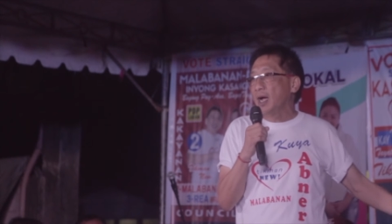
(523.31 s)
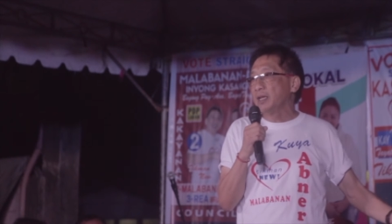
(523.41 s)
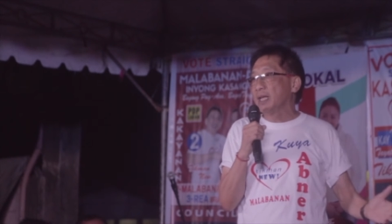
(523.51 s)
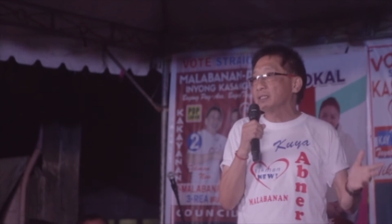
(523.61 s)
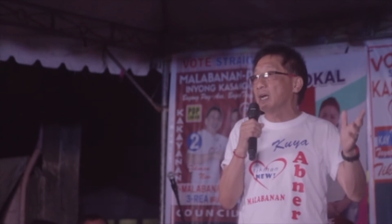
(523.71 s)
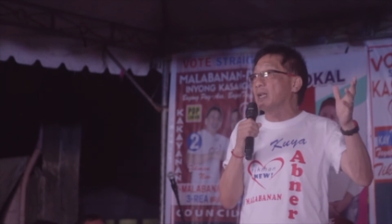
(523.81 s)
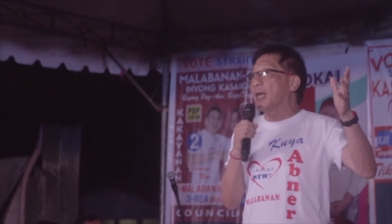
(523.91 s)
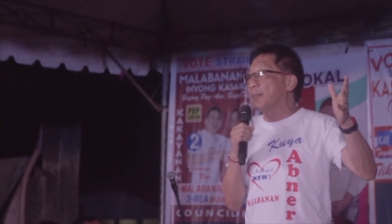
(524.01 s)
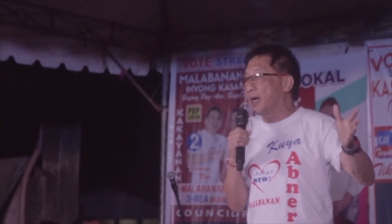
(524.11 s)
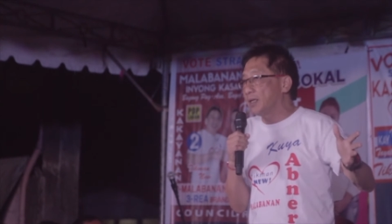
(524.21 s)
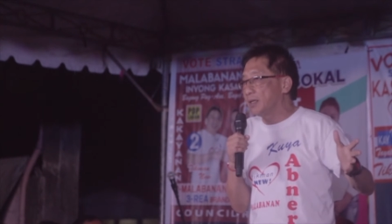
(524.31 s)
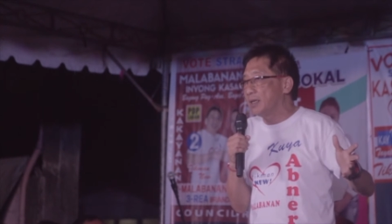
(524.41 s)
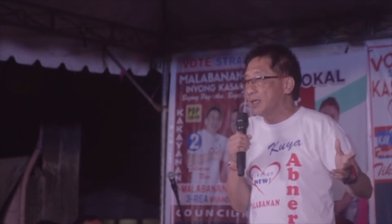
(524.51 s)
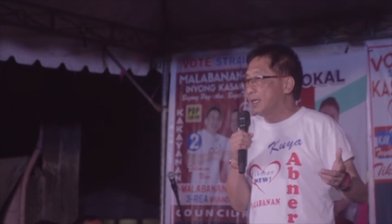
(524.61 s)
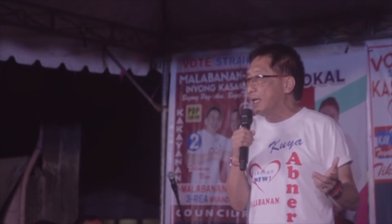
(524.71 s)
ay nasa kalaban
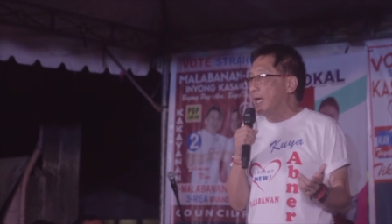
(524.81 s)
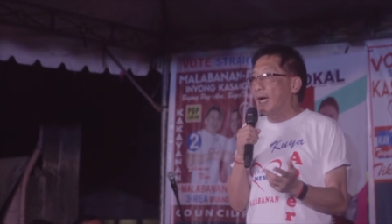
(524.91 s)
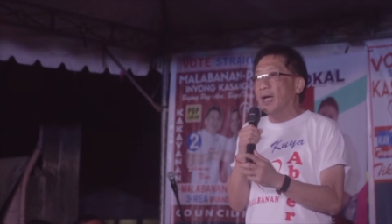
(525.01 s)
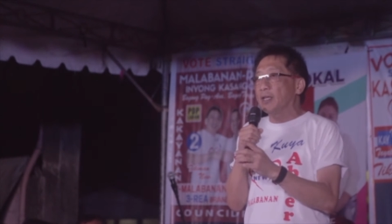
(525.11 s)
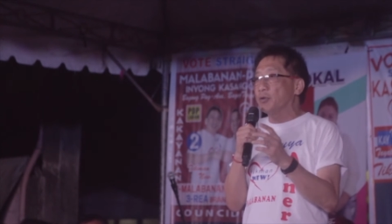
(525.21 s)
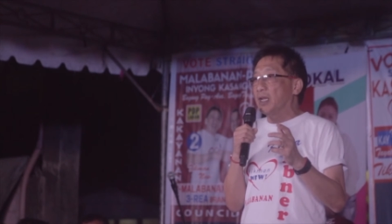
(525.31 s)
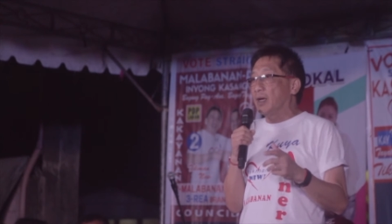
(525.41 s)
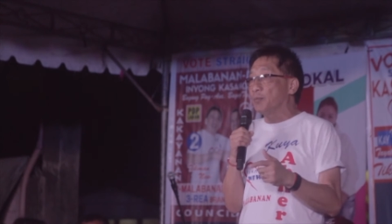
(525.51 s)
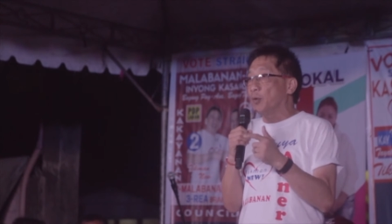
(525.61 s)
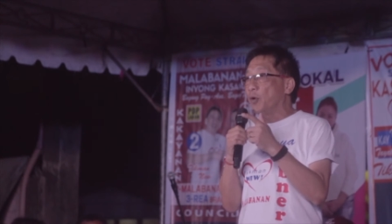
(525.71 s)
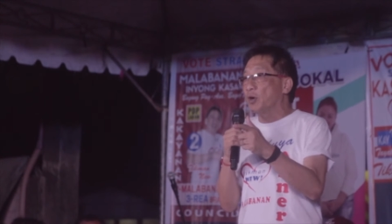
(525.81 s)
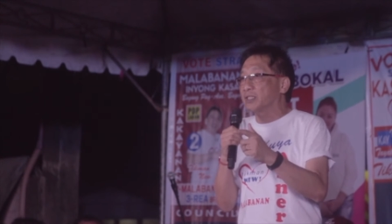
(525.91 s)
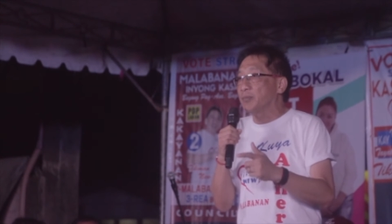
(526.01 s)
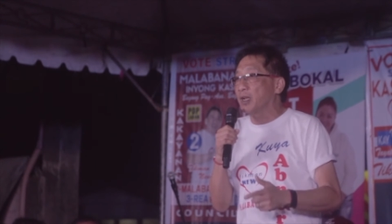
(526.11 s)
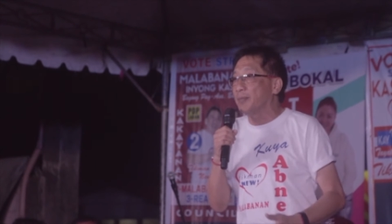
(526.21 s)
dahil aayaw nilang pumugi
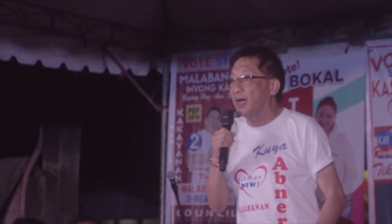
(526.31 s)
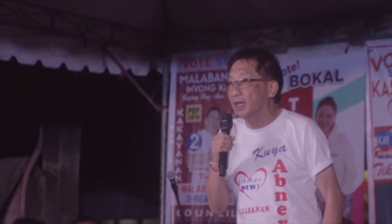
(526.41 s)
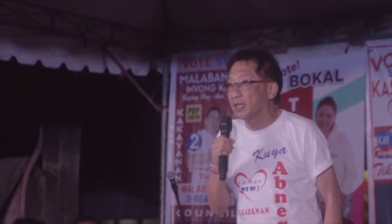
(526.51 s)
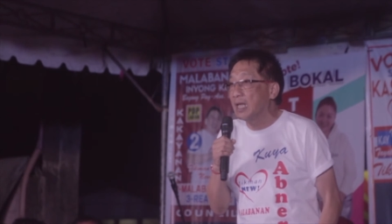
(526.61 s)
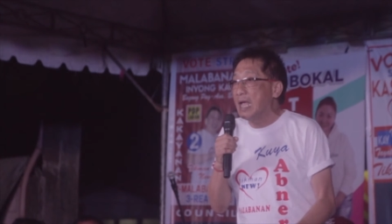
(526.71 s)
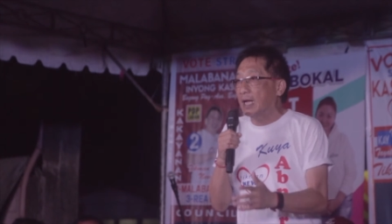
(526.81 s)
si malabanan